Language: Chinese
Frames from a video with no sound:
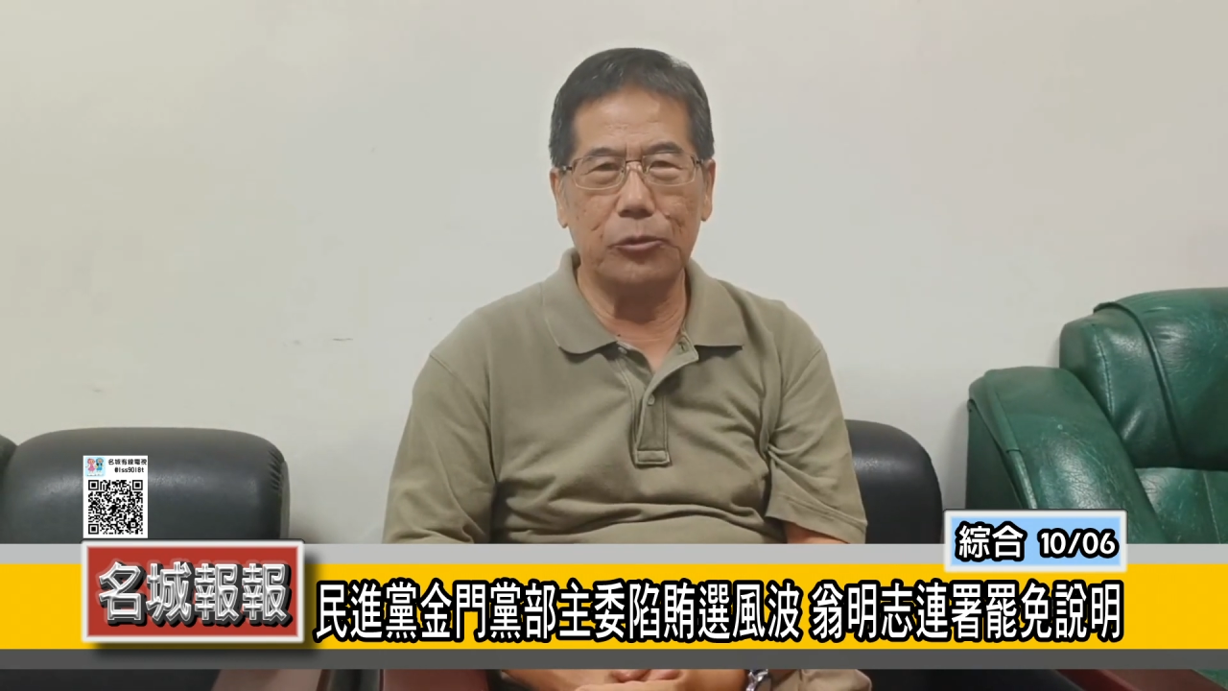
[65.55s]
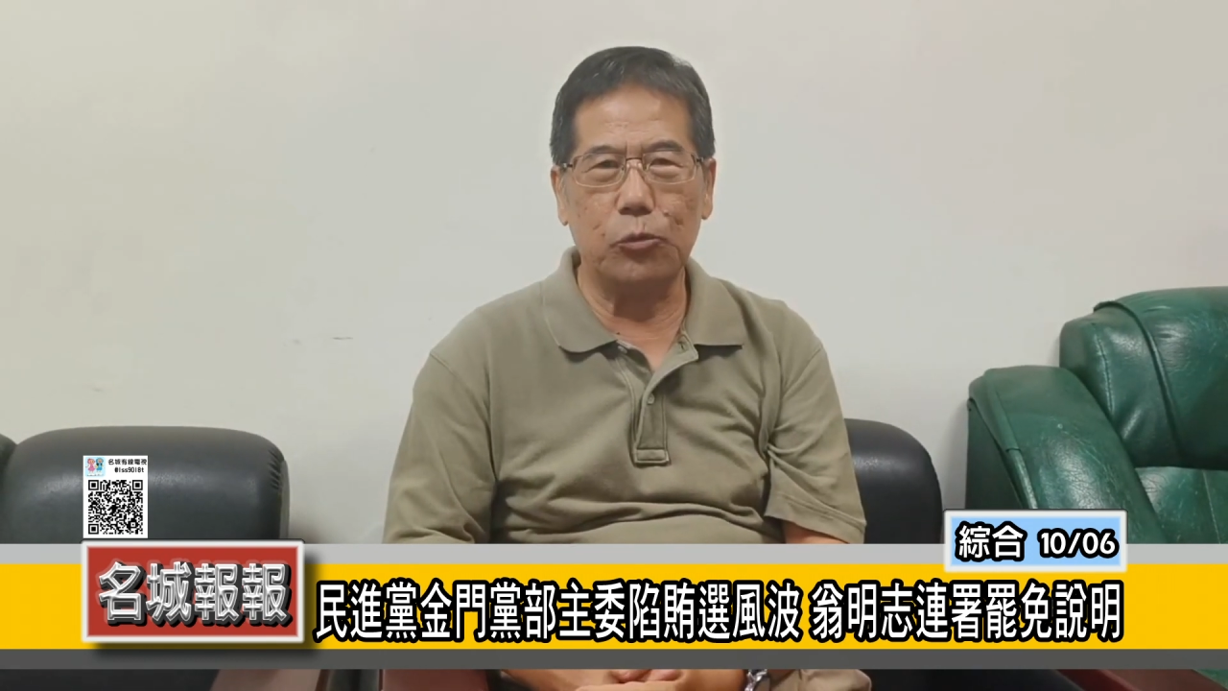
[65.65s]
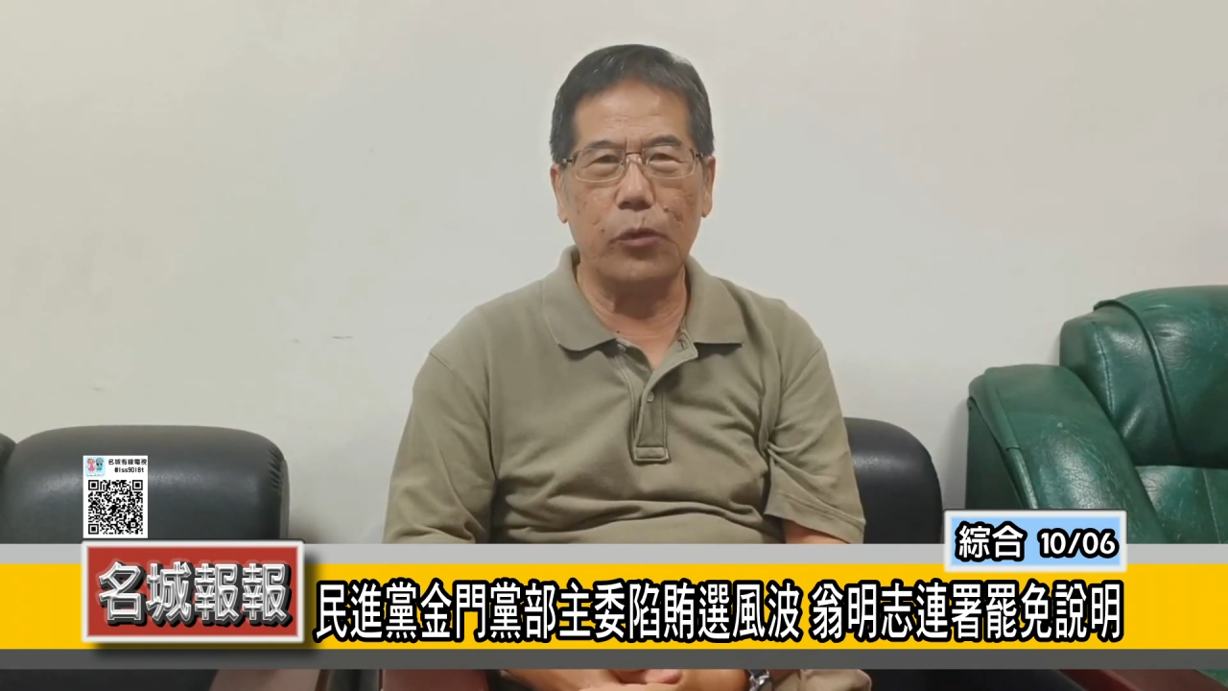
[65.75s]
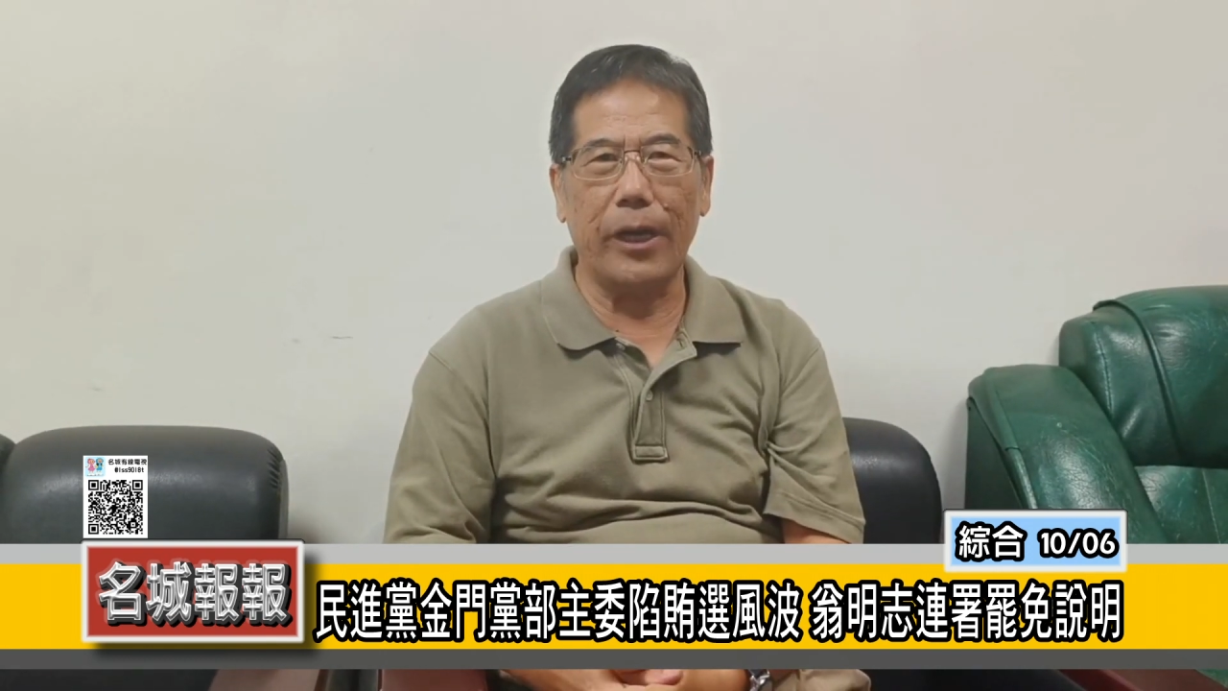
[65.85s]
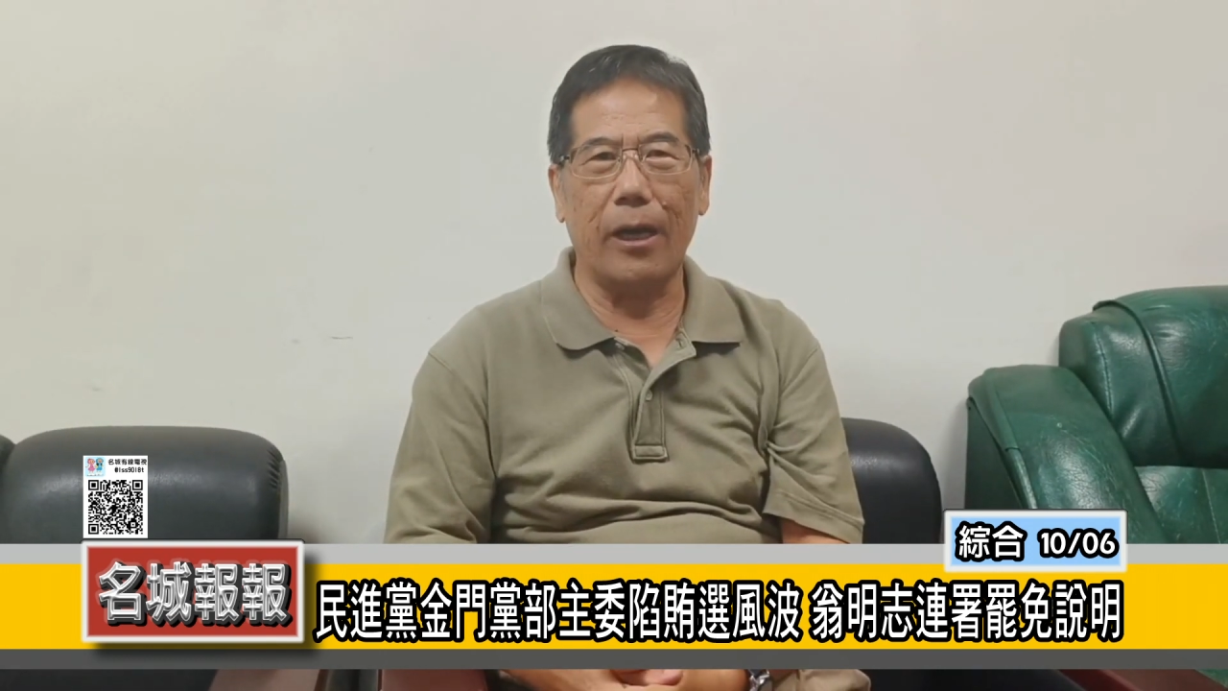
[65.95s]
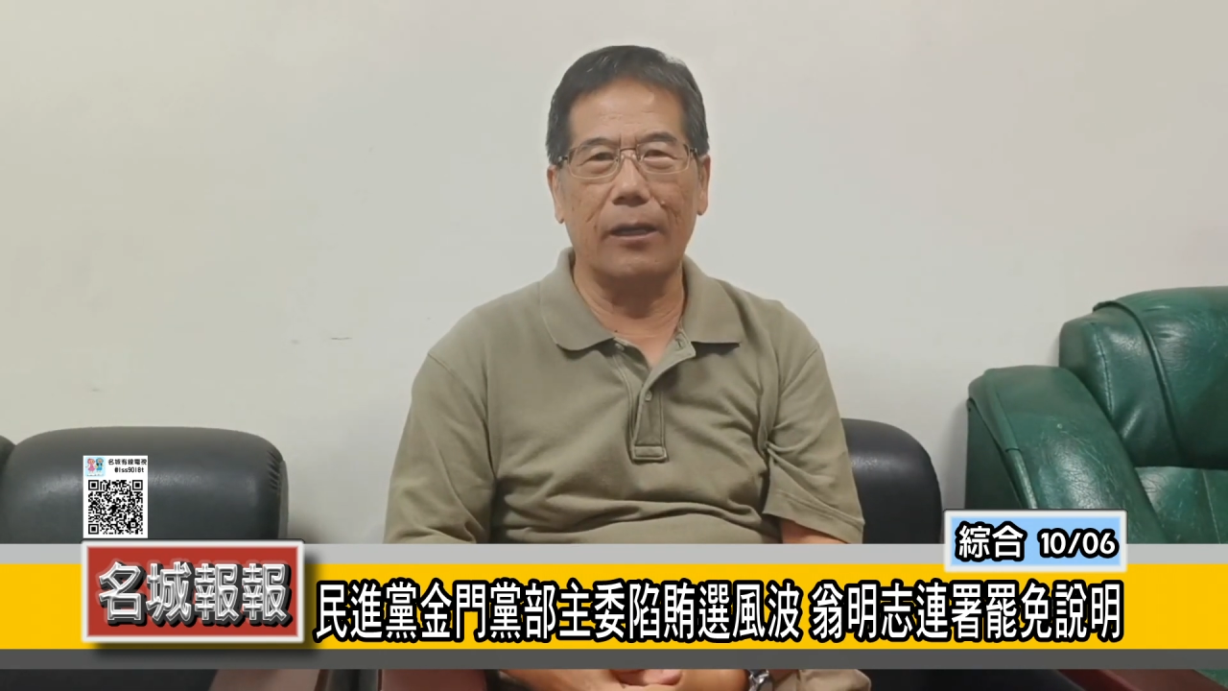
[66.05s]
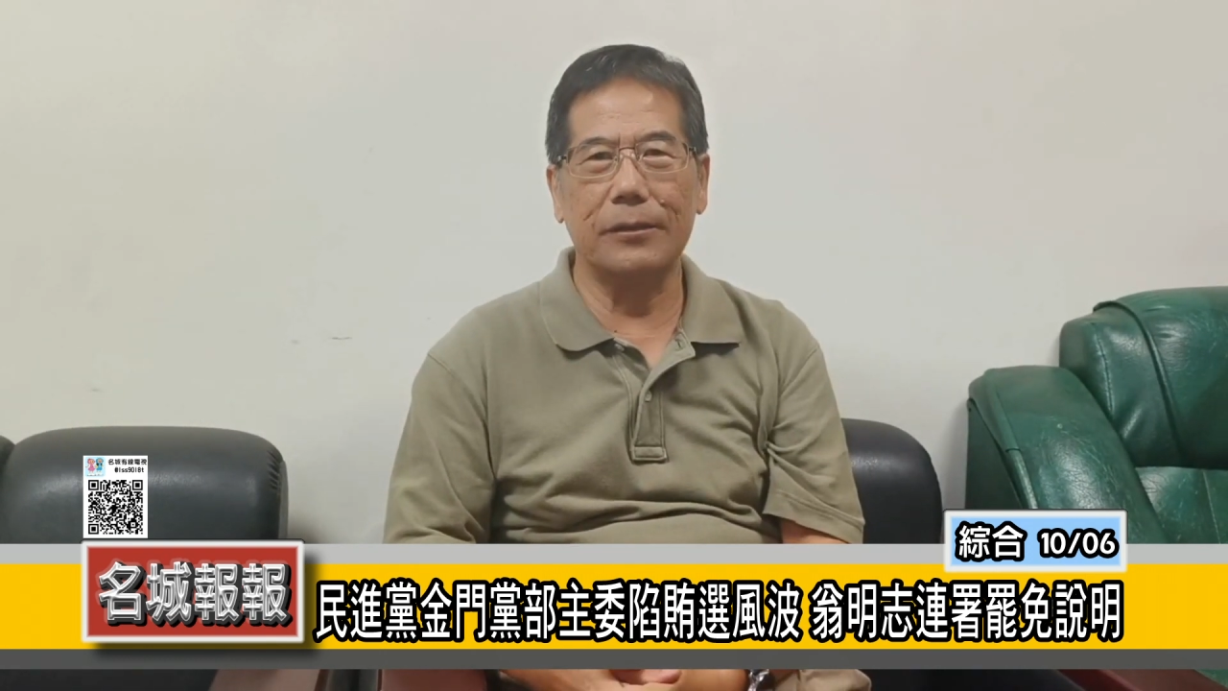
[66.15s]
主委啊，